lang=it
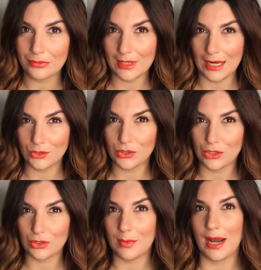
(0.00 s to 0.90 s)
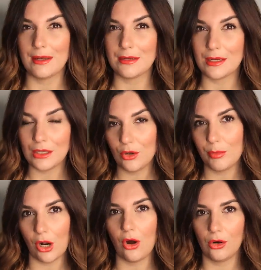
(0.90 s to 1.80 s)
dello stesso brand io
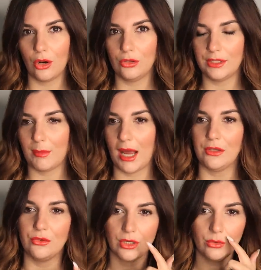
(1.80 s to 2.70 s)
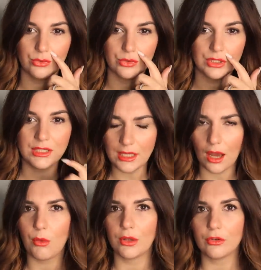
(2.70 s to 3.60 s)
però ho l'olio da bagno che uso
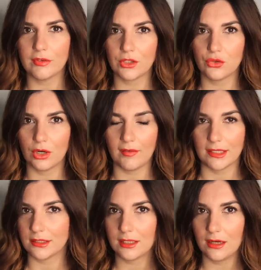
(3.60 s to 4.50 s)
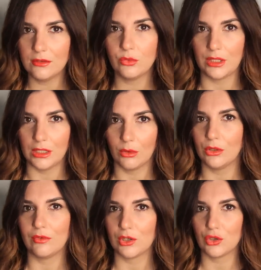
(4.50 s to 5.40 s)
sia quando faccio la vasca quindi
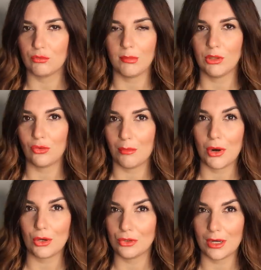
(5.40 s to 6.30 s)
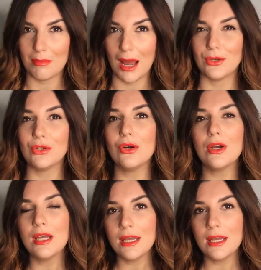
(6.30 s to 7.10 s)
quando faccio mi metto a mollo nel bagno